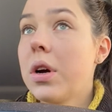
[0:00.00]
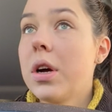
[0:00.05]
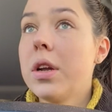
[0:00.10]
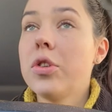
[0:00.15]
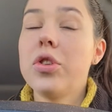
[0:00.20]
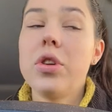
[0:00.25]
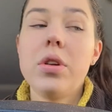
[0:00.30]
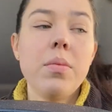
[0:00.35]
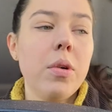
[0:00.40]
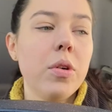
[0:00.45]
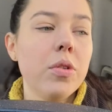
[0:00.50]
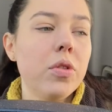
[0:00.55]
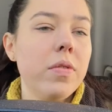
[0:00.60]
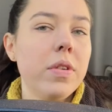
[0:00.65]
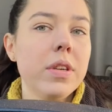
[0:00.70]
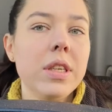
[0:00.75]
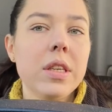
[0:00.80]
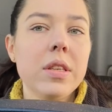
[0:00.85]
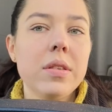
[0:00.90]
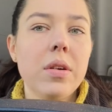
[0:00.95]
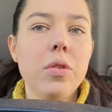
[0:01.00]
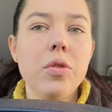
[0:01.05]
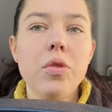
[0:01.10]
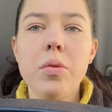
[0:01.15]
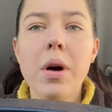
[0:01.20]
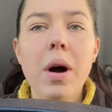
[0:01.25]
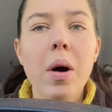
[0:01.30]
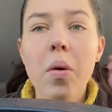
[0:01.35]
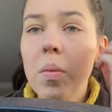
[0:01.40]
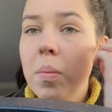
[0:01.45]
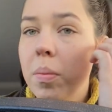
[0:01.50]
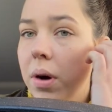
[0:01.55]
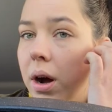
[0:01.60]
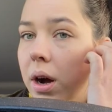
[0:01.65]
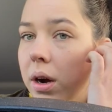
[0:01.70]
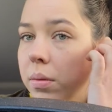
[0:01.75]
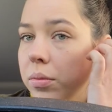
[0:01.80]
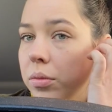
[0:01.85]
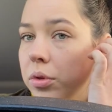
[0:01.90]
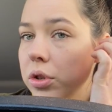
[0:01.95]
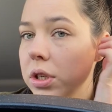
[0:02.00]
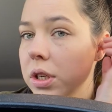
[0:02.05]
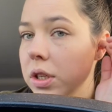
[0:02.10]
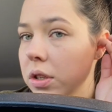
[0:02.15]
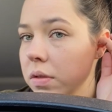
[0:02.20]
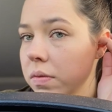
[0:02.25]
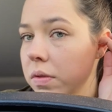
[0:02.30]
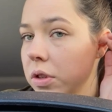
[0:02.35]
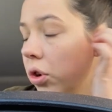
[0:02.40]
gerade schnell im Auto, weil ich das Auto umparken musste. Jetzt irgendwie